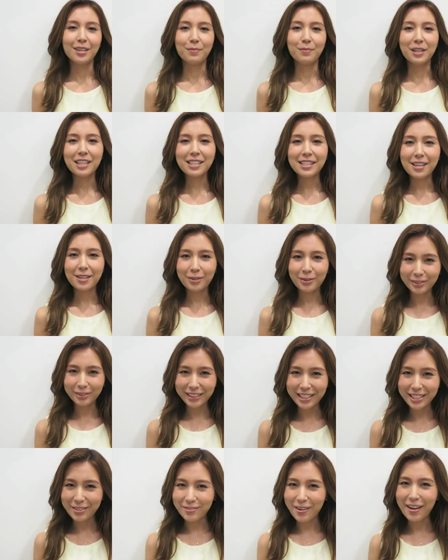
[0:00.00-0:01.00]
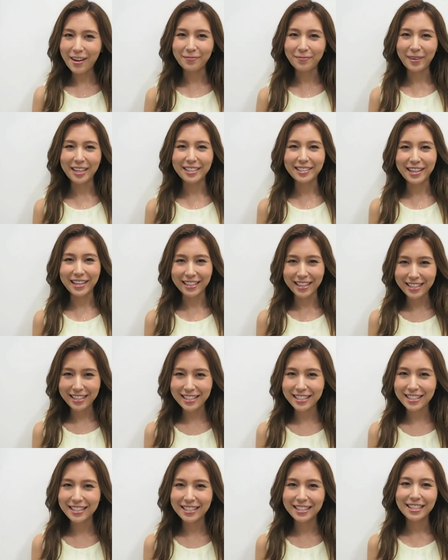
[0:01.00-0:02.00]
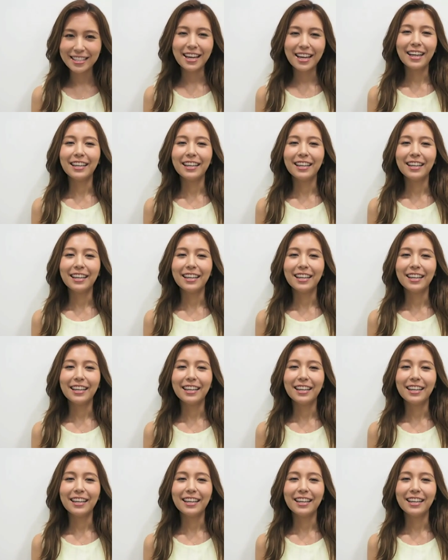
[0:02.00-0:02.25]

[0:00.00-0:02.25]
皆さんこんにちは、メイジェイです。